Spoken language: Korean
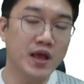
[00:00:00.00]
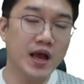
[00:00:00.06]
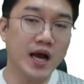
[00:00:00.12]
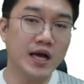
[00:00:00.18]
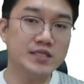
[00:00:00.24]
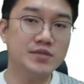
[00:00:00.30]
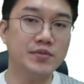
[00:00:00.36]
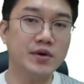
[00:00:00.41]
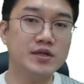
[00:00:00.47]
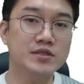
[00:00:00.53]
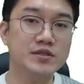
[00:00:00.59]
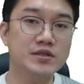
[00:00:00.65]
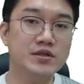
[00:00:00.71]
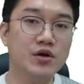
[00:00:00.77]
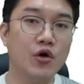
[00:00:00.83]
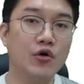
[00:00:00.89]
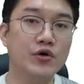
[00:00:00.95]

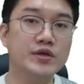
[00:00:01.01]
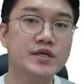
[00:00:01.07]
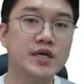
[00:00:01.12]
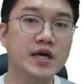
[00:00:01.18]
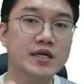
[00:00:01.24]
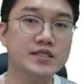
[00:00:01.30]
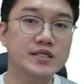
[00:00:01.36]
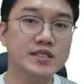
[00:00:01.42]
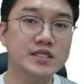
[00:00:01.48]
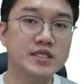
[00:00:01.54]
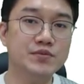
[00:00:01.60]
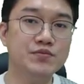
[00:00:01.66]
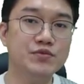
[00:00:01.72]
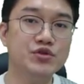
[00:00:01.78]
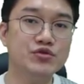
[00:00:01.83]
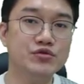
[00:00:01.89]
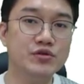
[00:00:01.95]
하지만은 거기까지
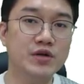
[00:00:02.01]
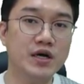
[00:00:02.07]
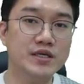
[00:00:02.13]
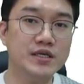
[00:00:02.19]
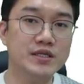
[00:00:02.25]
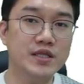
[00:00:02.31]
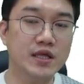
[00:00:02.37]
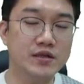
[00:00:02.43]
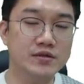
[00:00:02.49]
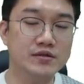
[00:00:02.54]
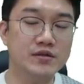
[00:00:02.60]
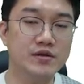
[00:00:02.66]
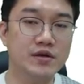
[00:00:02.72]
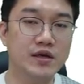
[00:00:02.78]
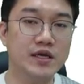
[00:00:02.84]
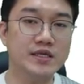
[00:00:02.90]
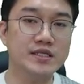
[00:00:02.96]
침투를 하게 되는
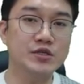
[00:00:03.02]
예,